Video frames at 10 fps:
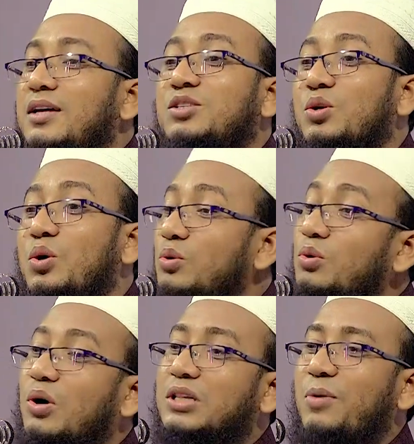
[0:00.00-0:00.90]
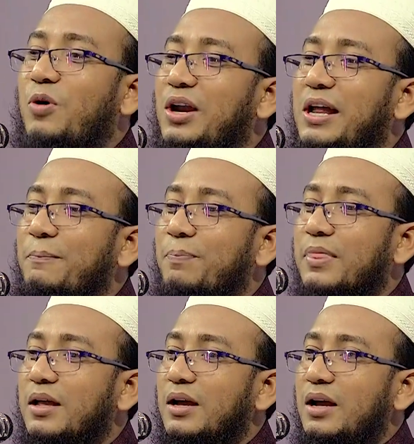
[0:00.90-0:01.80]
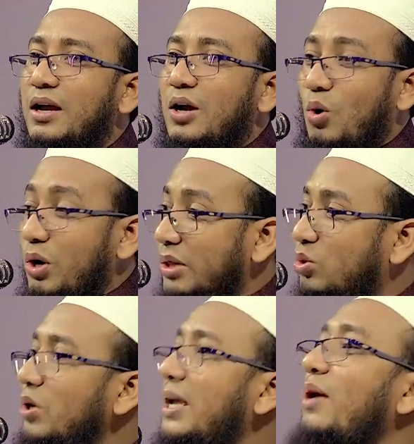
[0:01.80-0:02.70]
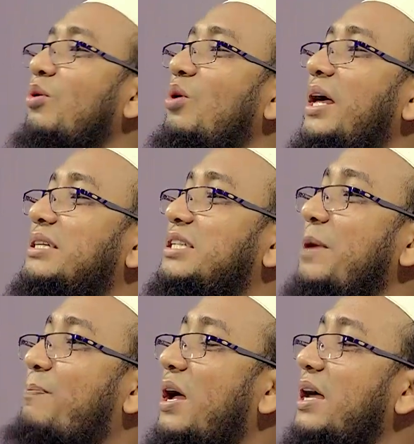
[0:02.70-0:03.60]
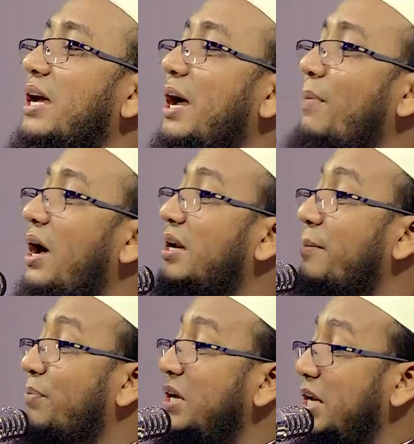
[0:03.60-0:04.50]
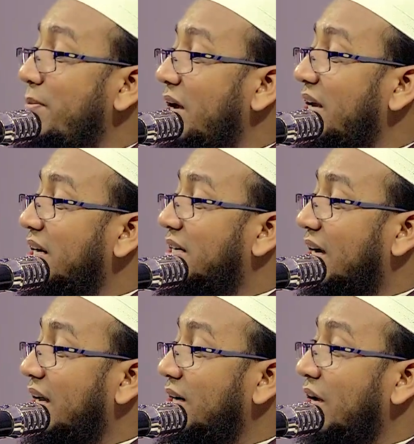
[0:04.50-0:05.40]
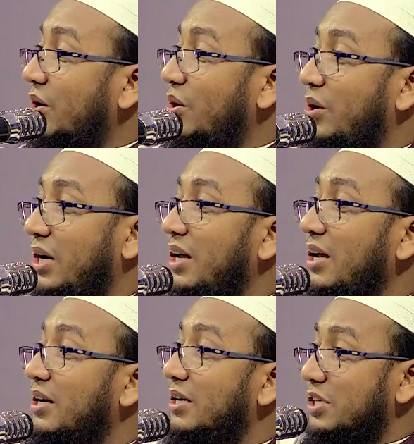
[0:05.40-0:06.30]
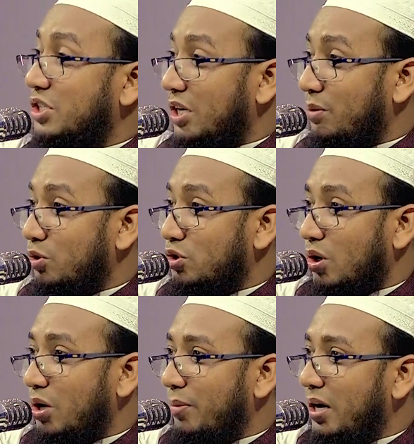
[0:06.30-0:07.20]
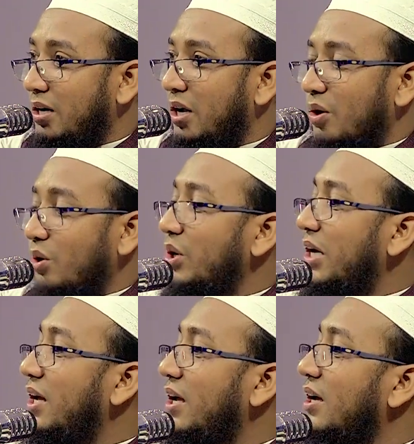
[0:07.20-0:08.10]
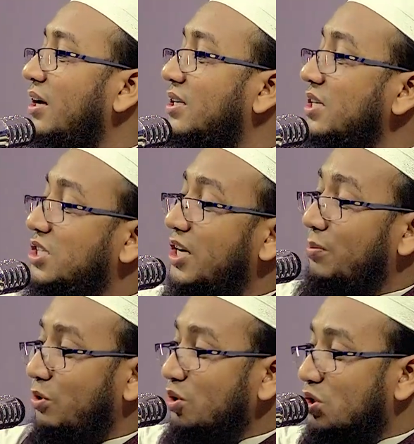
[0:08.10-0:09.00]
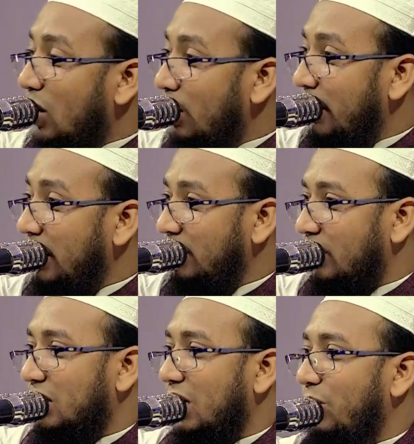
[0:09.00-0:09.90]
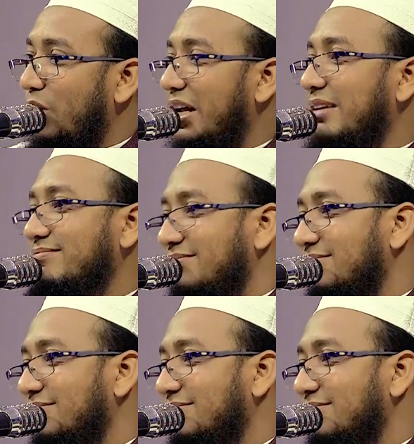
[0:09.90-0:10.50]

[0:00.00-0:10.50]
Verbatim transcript: নাচন কথা বলেন ওরে দুই আঙ্গুলের চিপায় আবার বিড়ি মারে টান ওরা কিসের মুসলমান ওরা কিসের মুসলমান কথা বলেন